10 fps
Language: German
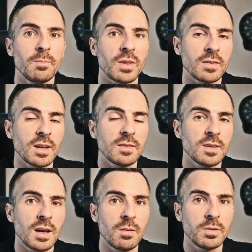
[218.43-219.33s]
Das heißt,
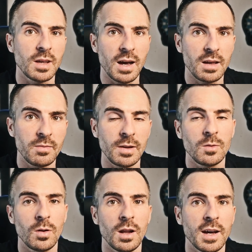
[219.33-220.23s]
ich habe da
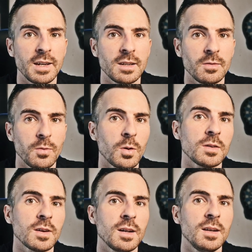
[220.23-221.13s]
eventuell einen
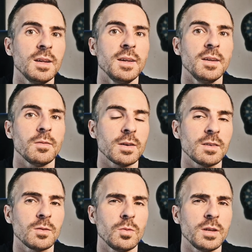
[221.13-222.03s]
Vorteil, was
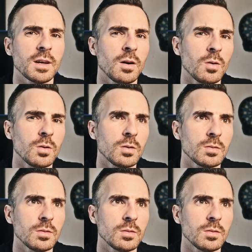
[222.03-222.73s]
natürlich auch